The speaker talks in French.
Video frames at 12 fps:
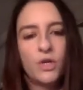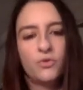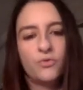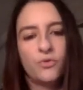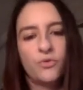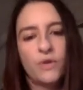
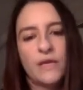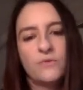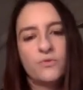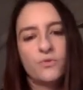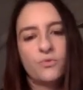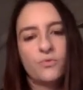de elle
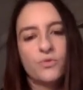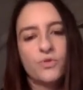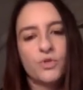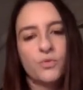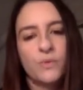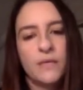se
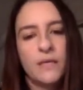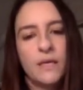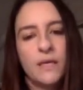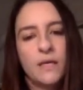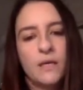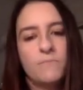construit
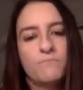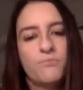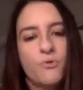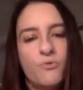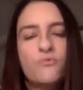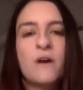
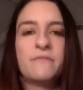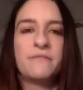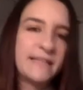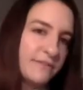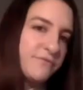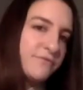beaucoup
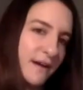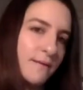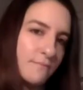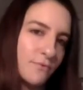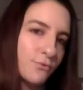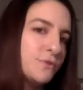avec les
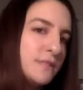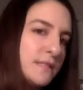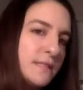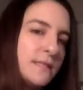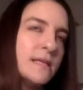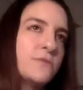femmes
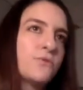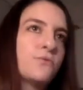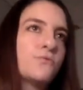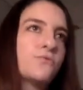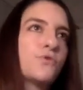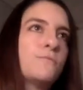aussi, elle se
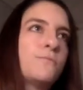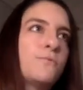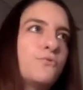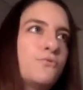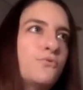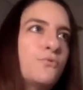construit
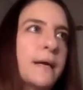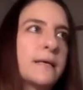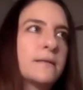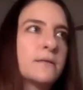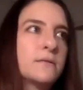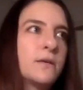mhm. beaucoup
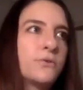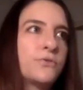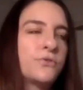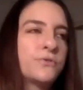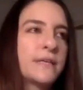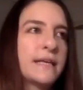par, euh,
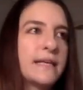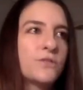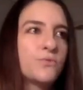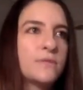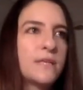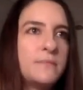dans, des
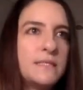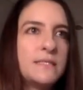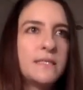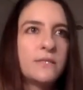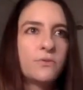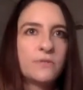relations
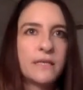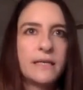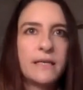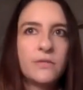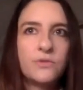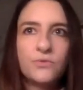d'amitié, dans des
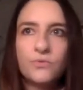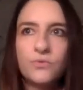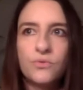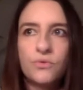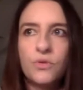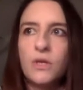relations
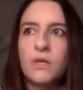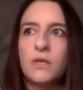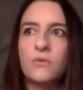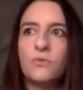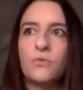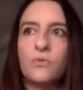de...
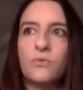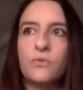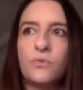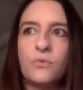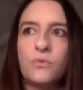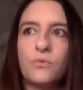de,
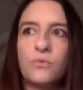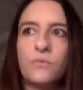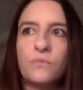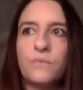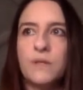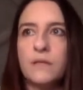
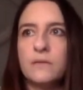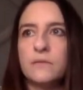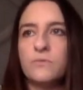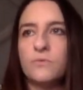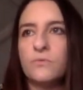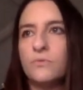de,
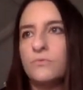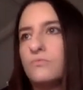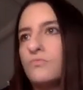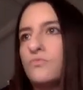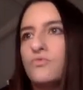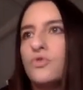de
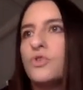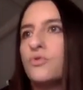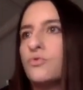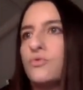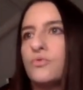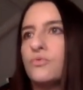oui, de